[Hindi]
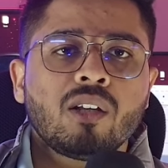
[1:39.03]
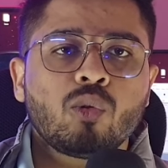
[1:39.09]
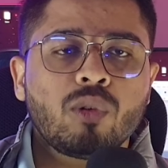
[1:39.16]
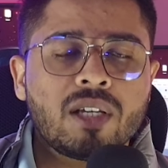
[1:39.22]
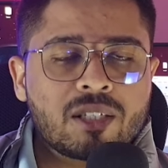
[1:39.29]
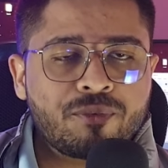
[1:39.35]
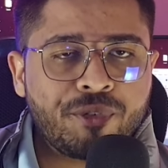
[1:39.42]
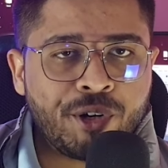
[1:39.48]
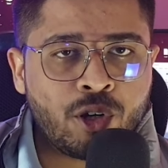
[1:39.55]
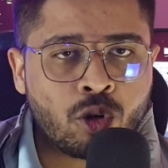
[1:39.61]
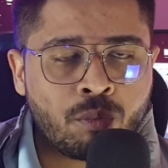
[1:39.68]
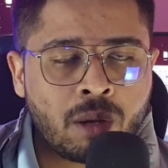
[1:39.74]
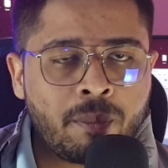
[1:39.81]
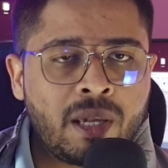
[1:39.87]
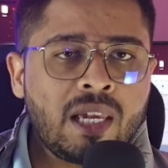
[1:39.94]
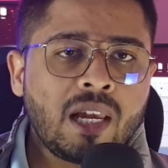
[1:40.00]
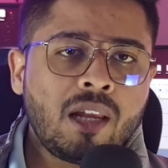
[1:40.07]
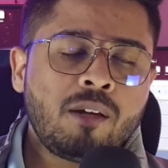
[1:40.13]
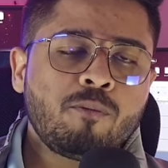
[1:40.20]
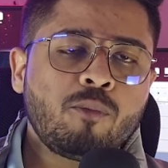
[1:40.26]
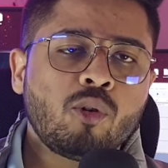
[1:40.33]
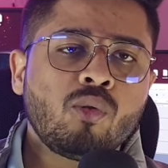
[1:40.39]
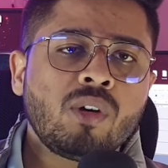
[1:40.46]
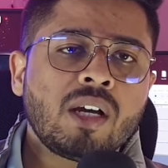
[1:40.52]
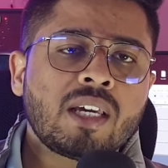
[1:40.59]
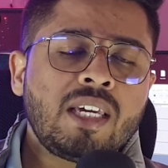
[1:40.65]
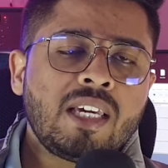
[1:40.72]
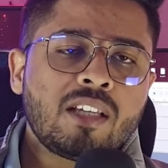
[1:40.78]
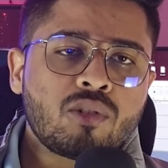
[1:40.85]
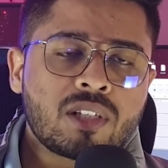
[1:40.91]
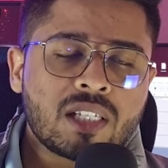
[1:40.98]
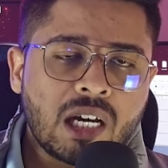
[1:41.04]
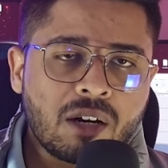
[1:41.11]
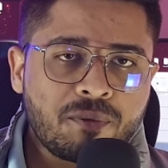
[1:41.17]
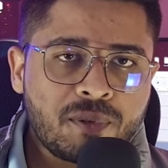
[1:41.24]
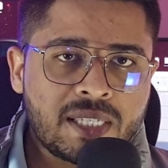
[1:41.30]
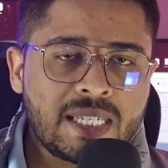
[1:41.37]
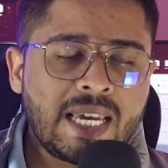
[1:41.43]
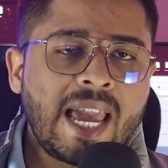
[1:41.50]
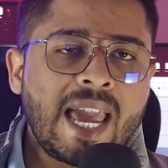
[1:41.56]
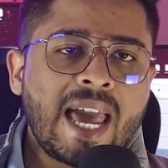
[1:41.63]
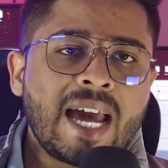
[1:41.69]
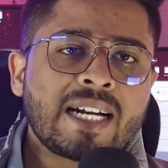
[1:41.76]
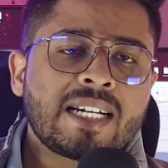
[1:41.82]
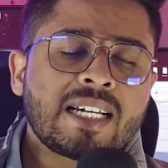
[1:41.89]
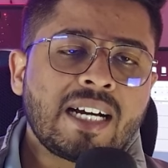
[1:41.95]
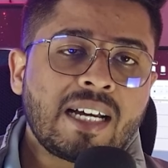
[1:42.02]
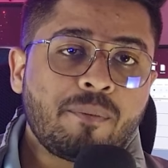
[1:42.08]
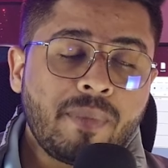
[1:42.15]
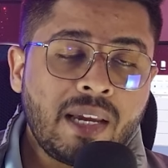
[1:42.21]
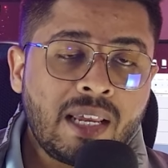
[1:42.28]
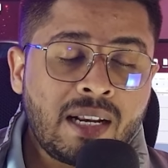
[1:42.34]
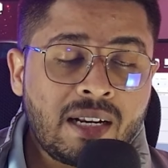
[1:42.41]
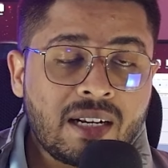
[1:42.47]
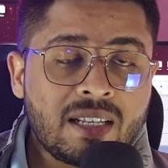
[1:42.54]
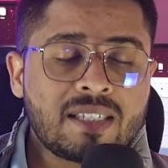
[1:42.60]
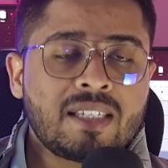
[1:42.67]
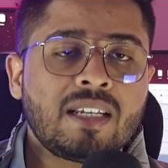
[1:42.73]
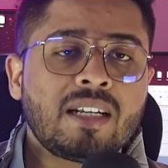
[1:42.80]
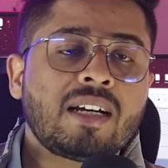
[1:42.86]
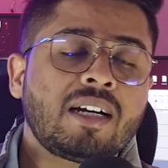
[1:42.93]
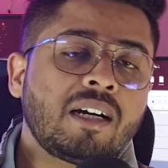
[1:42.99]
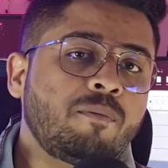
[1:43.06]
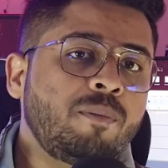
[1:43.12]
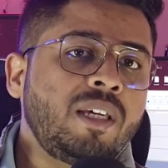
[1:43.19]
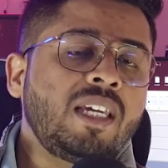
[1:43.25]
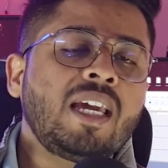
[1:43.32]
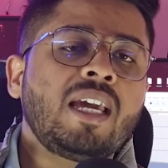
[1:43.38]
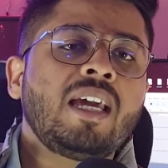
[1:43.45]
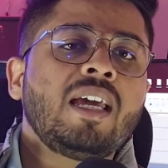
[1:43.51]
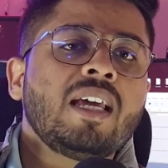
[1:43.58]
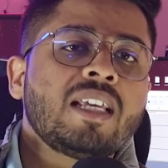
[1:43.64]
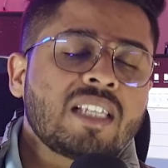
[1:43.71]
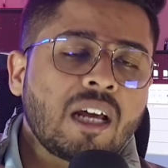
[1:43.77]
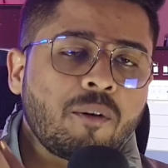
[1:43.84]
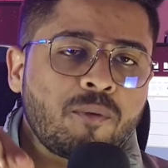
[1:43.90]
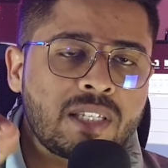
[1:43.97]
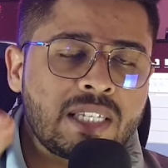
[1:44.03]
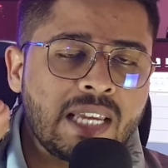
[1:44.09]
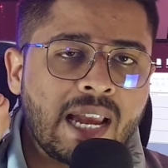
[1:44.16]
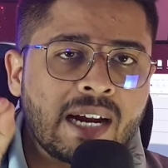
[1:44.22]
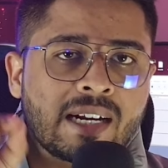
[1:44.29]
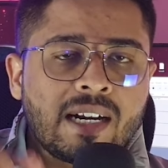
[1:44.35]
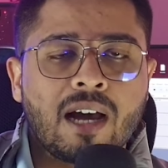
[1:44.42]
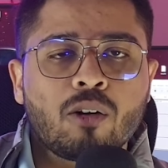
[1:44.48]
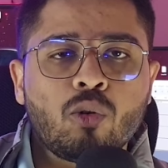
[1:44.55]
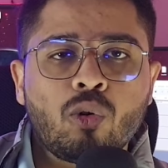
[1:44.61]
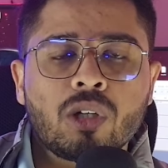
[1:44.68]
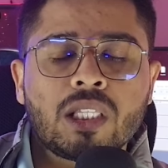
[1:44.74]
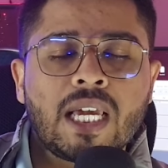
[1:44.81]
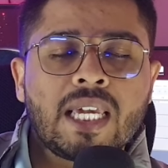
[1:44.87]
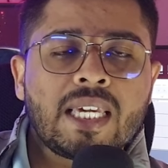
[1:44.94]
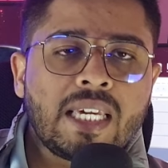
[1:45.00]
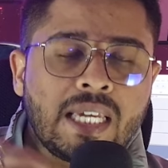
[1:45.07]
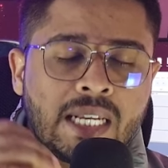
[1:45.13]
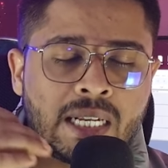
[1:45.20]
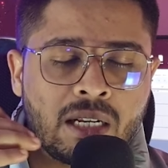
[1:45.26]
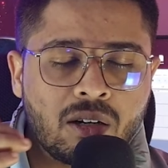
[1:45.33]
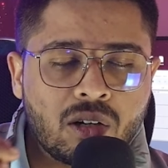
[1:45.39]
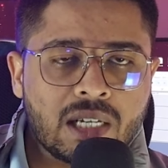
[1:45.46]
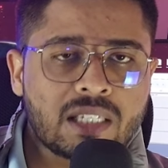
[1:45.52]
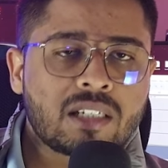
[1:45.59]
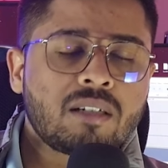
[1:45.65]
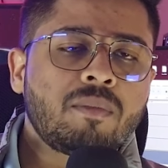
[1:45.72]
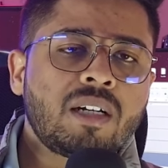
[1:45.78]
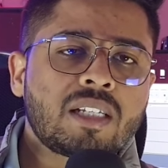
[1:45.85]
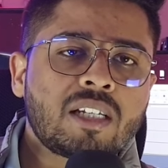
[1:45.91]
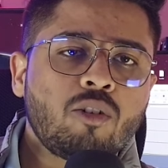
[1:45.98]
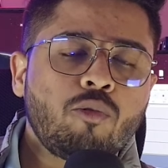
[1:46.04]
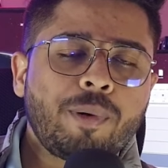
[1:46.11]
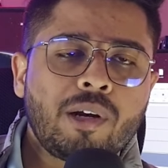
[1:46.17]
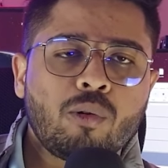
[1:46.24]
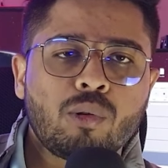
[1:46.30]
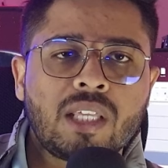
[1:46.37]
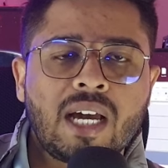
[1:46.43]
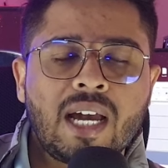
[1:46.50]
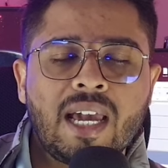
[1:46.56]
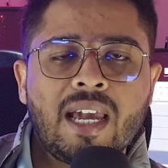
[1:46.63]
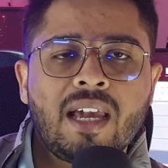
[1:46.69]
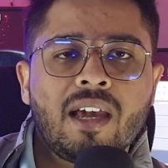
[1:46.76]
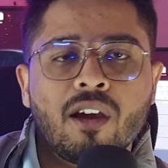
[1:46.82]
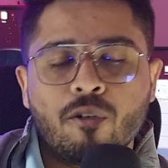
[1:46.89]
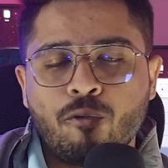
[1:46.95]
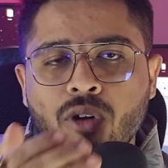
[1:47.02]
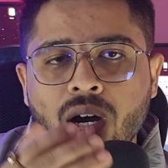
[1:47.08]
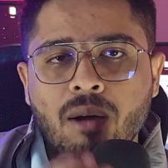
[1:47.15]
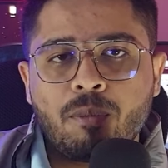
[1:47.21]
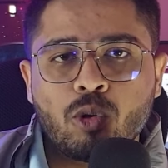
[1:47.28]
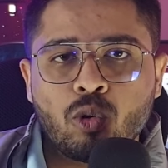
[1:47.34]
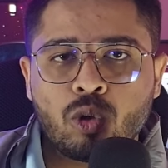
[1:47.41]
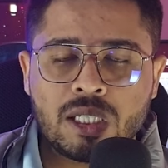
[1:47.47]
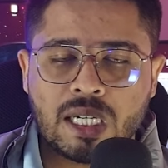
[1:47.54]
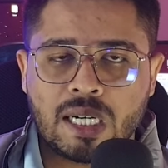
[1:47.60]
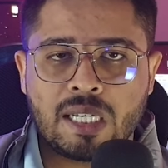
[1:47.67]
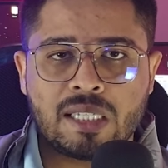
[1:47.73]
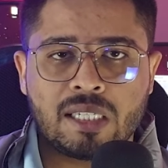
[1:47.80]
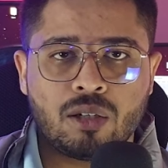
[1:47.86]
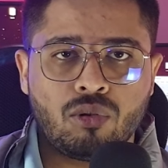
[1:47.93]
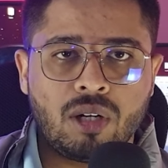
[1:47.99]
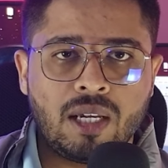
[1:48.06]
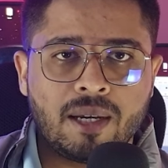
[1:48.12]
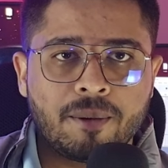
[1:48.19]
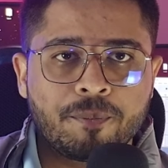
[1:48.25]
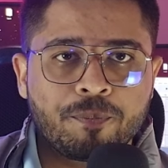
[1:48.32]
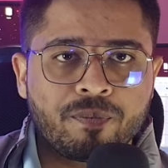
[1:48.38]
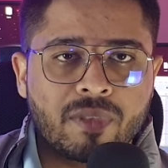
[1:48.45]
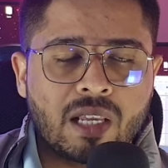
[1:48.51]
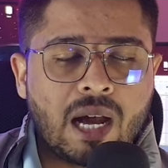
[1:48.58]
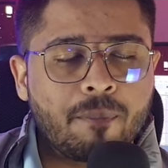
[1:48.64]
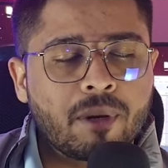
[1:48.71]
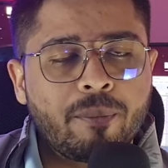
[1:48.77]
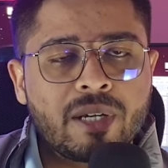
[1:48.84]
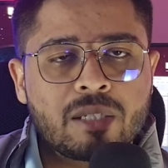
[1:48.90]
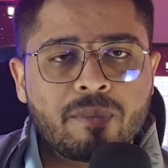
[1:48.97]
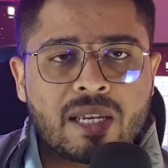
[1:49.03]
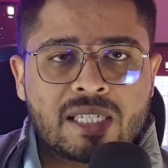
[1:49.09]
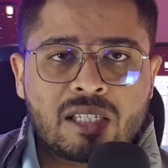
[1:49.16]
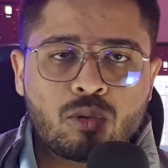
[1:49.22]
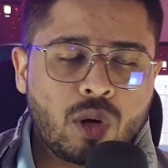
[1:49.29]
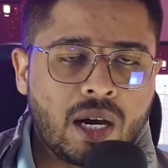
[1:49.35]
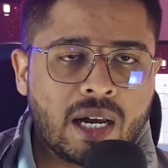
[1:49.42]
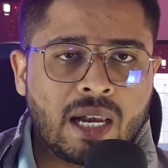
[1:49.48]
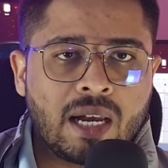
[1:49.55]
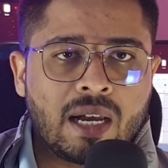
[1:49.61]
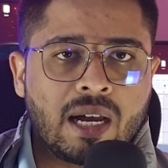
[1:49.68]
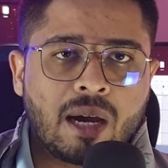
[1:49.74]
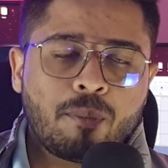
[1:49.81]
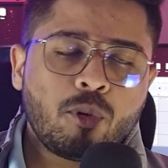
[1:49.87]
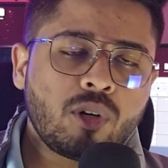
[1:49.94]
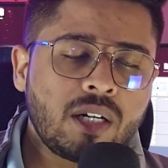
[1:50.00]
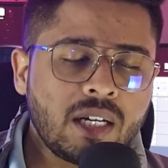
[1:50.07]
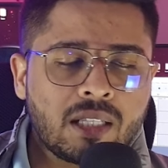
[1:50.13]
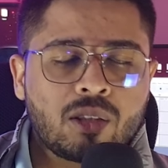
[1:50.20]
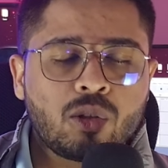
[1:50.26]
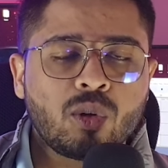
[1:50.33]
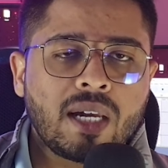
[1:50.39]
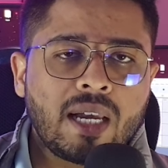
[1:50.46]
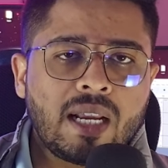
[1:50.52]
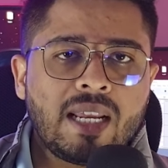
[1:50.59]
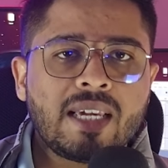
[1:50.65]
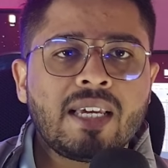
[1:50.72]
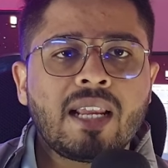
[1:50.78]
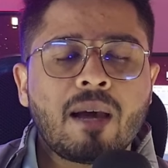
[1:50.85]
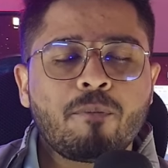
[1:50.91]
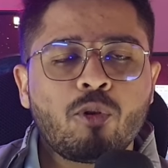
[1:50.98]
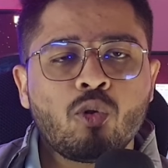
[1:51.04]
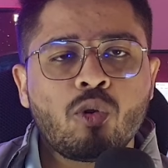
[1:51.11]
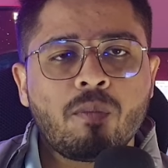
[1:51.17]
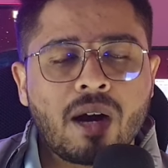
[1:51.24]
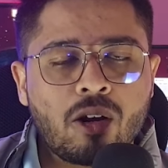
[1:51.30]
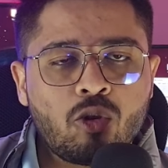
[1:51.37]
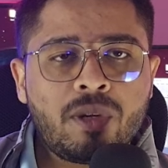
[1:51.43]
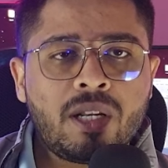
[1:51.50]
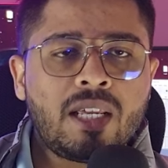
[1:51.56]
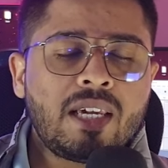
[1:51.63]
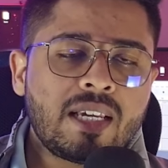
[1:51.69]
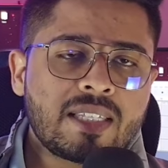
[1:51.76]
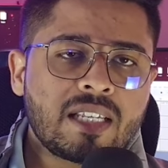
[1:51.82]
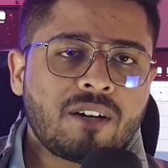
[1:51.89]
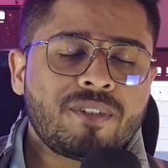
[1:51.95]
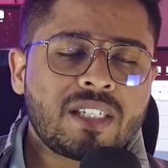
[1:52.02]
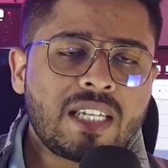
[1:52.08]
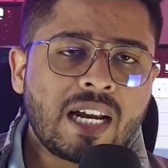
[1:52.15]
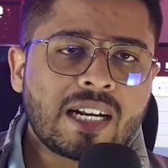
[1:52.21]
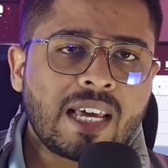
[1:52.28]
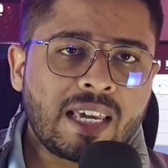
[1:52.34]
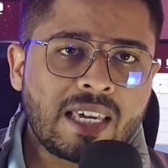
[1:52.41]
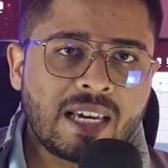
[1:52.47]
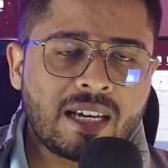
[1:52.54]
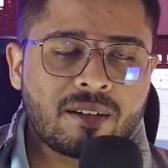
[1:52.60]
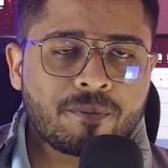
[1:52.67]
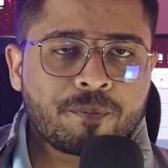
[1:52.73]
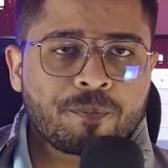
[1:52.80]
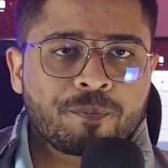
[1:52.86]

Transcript: तो इस वीडियो में भी यही बोलूंगा कि ये जो सार्फिसी एक्ट का मेन रीजन कब ये सार्फिसी एक्ट लागू होता है किन कस्टमर्स के ऊपर होता है वो आप लोगों को जानना जरूरी है आपके पास मैसेज तो आ गया आप लोग डर तो गए लेकिन आप लोगों को मालूम ही नहीं है कि सार्फिसी एक्ट है क्या